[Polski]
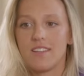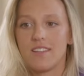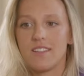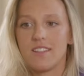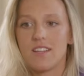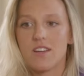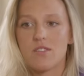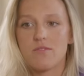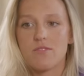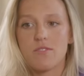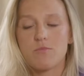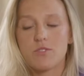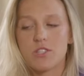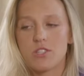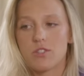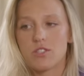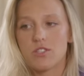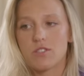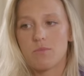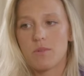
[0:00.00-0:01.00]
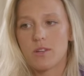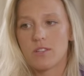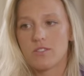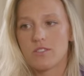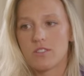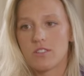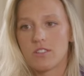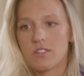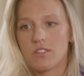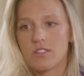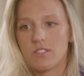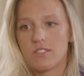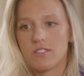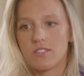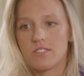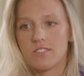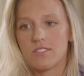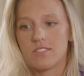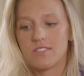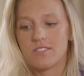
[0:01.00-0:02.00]
Y, ja wiem, że to się bardzo,
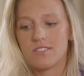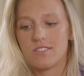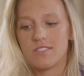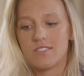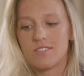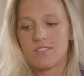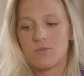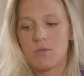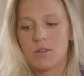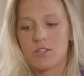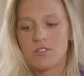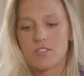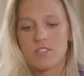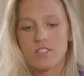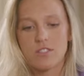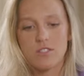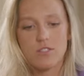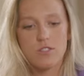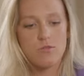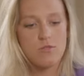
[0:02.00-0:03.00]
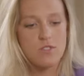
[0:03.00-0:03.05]
y, bardzo często